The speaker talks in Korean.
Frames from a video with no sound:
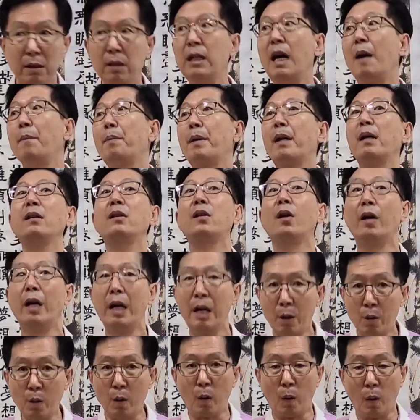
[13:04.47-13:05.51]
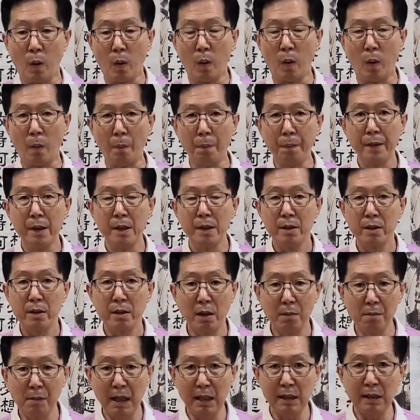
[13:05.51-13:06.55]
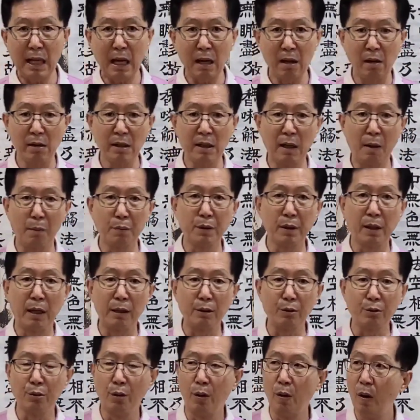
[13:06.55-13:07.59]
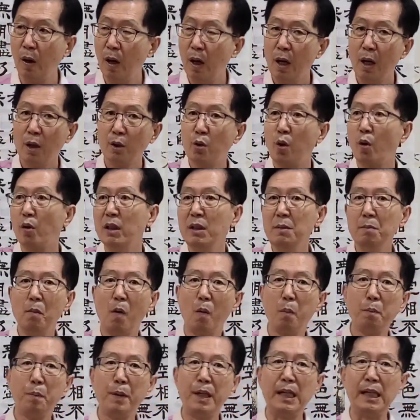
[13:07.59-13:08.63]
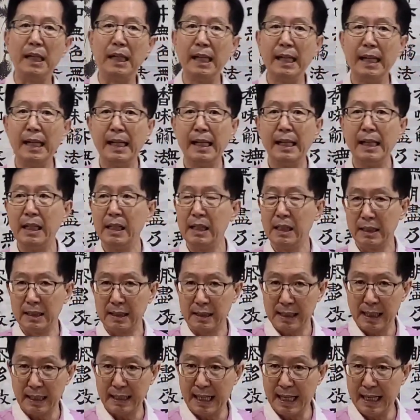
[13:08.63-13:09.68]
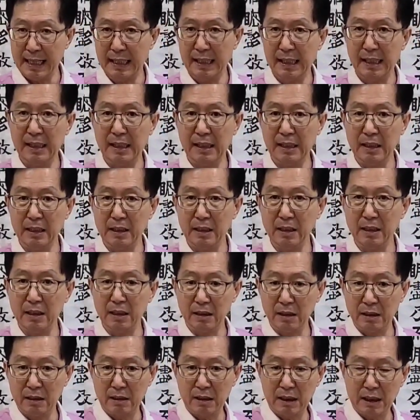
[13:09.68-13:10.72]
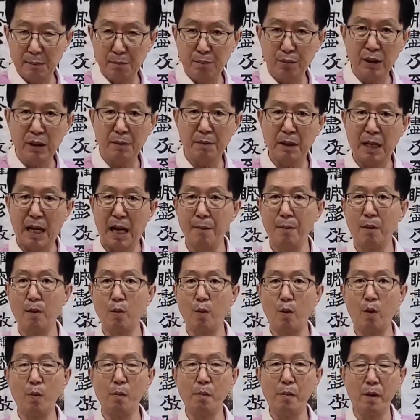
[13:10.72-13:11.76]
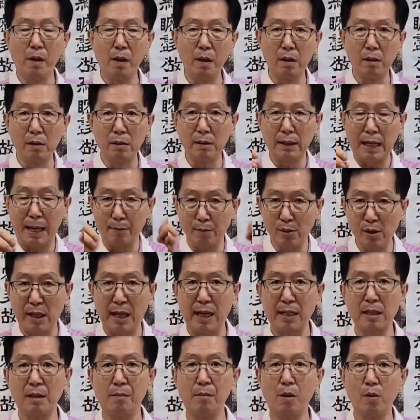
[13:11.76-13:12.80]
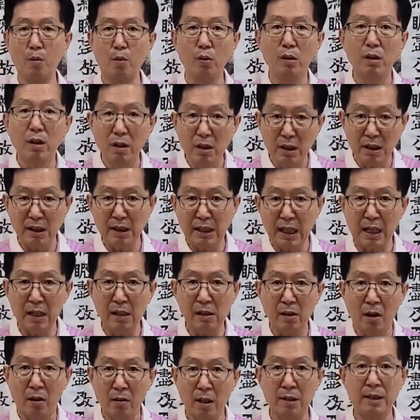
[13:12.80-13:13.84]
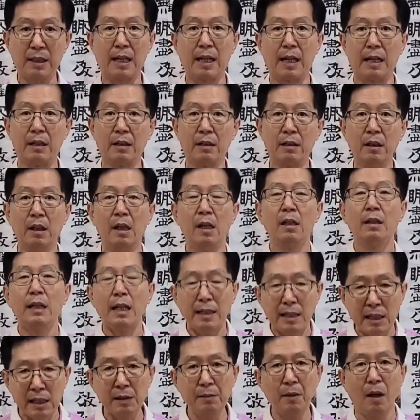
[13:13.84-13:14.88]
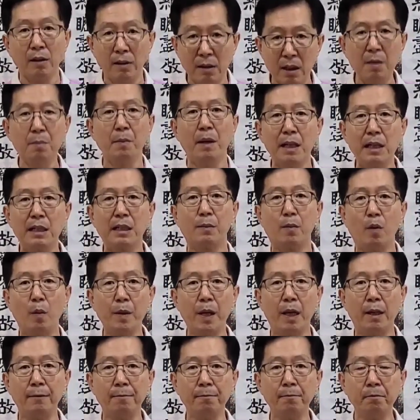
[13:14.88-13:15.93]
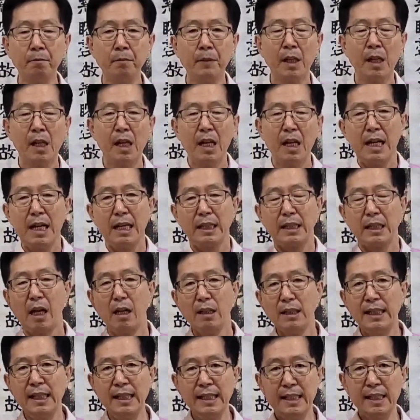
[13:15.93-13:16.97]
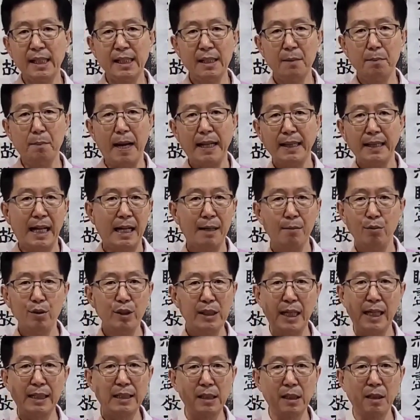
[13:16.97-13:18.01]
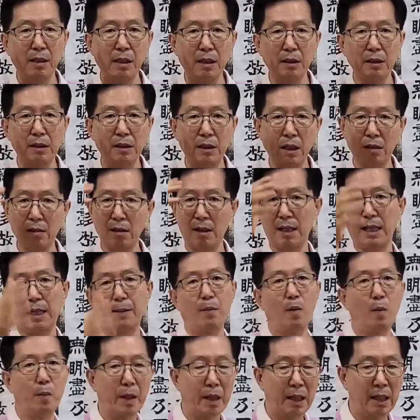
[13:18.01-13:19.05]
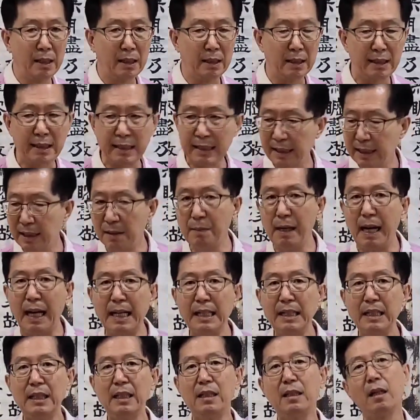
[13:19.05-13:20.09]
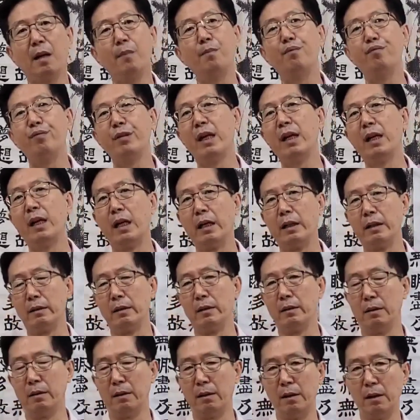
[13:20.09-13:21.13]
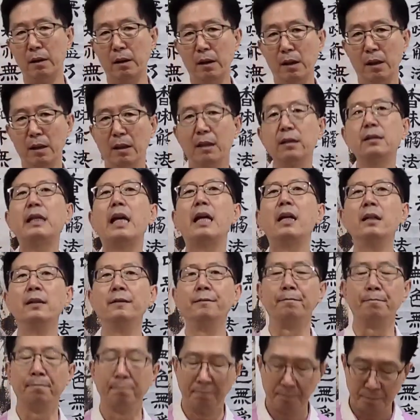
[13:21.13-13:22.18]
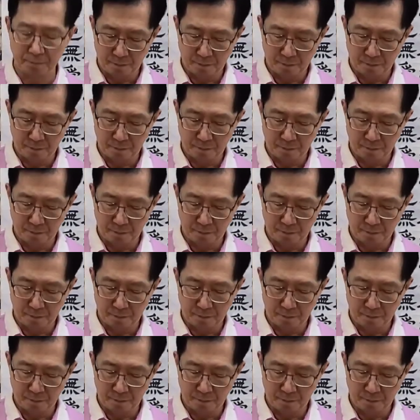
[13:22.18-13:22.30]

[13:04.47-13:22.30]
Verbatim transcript: 그 앞에는 더했고 정말 때거리가 없어가지고 초근목피 산에 있는 그 칡뿌리 캐먹고 뭐 나물 캐서 먹고 그런 시대를 겪었잖아요. 근데 지금 어떤 면에서 보면 정신적인 멘탈 문제에서 접근하다 보면은 지금 아이들이 더 불행해요. 그때는